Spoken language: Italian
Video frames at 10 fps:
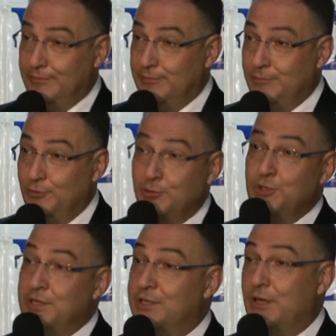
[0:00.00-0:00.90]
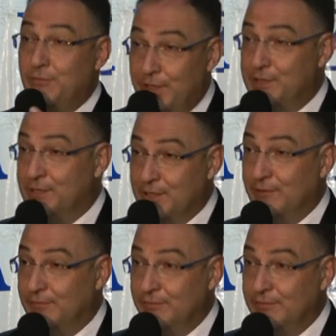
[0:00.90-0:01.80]
non c'è salvezza
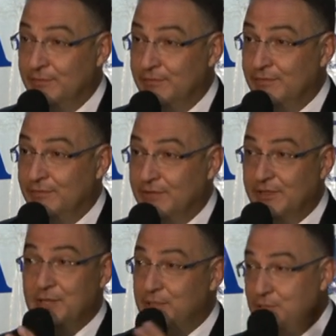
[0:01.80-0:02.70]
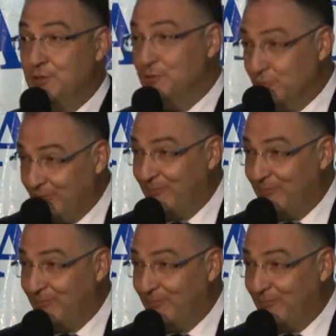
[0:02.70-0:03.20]
senza Gesù.